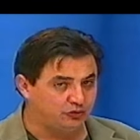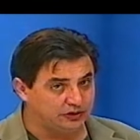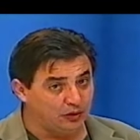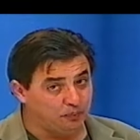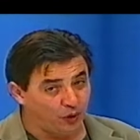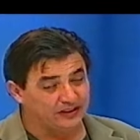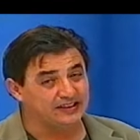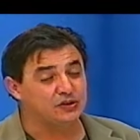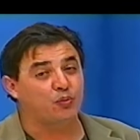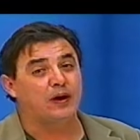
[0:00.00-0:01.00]
tão
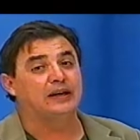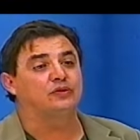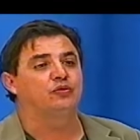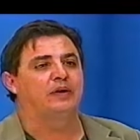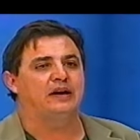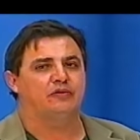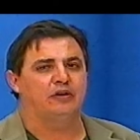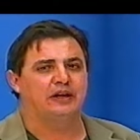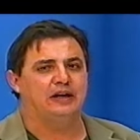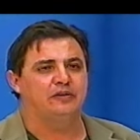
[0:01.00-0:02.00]
importante quanto o Marco
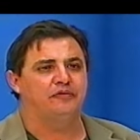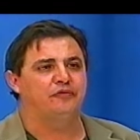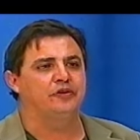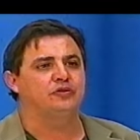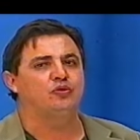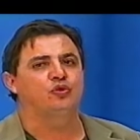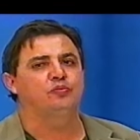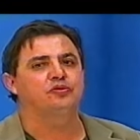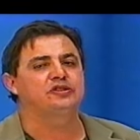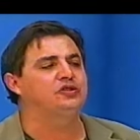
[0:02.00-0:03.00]
Aurélio foi que o
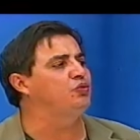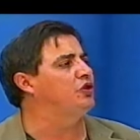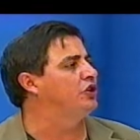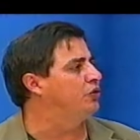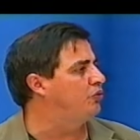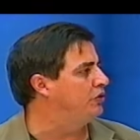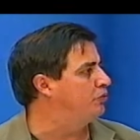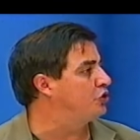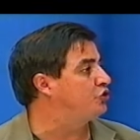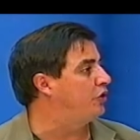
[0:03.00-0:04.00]
grupo se uniu em
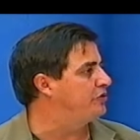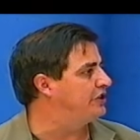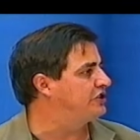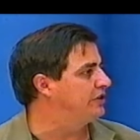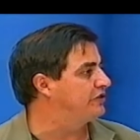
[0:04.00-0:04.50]
busca de um objetivo.